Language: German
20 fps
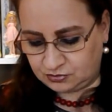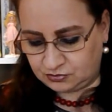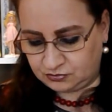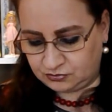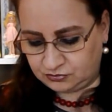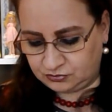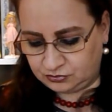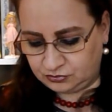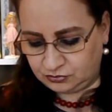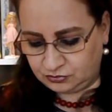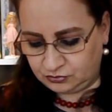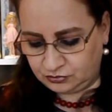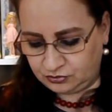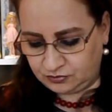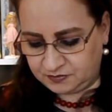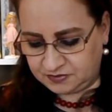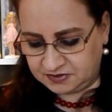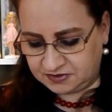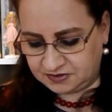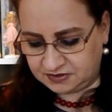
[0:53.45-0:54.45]
Und du
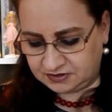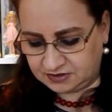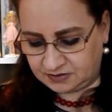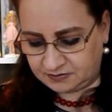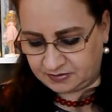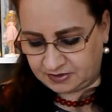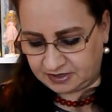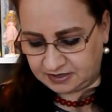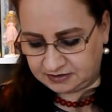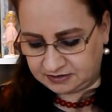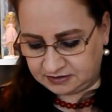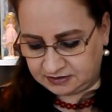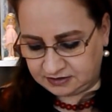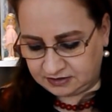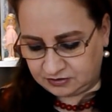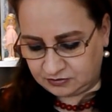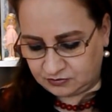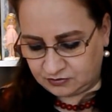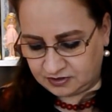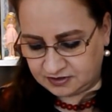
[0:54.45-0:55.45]
übst dabei den
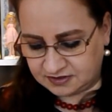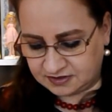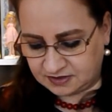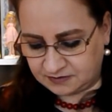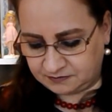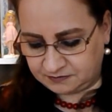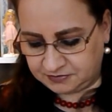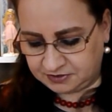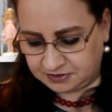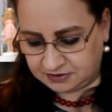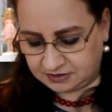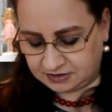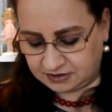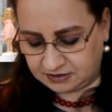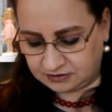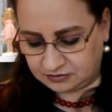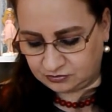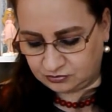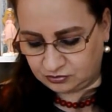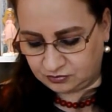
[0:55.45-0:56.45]
Gehorsam mir
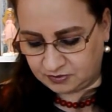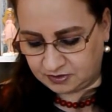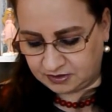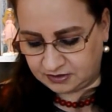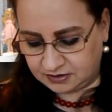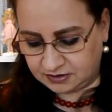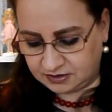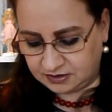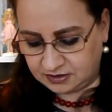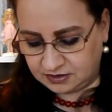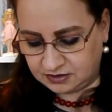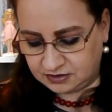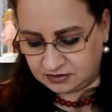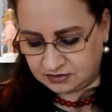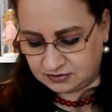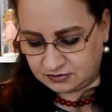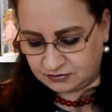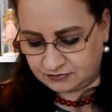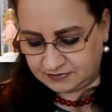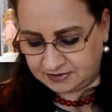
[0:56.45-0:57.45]
gegenüber.
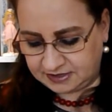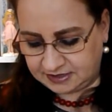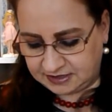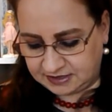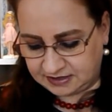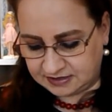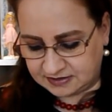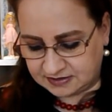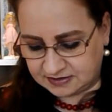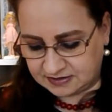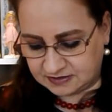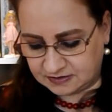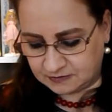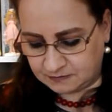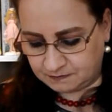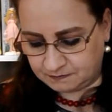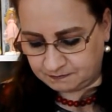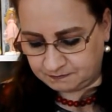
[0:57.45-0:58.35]
So will ich es.